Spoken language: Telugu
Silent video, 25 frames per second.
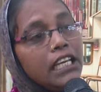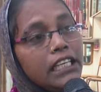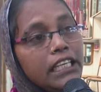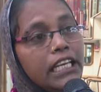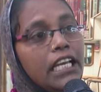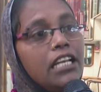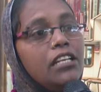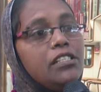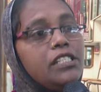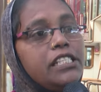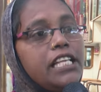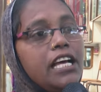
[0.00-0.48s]

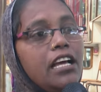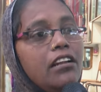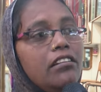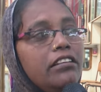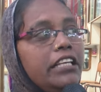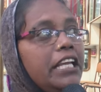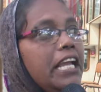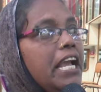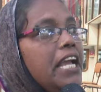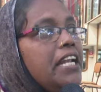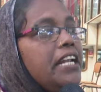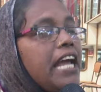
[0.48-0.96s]
గెలుస్తారు
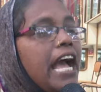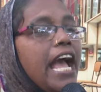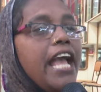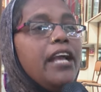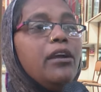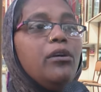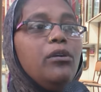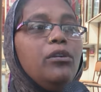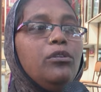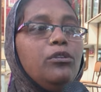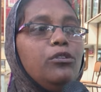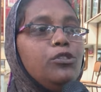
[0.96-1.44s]
ఏ
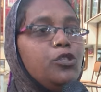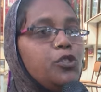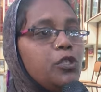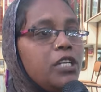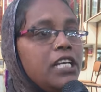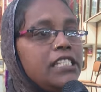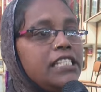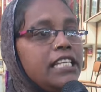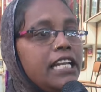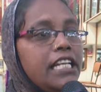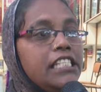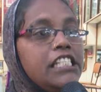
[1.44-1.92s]
నాయకుడు
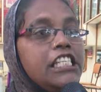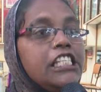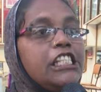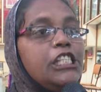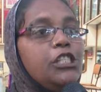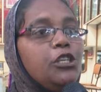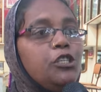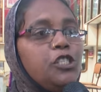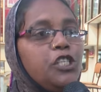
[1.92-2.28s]
నుంచున్నా సరే చిత్తు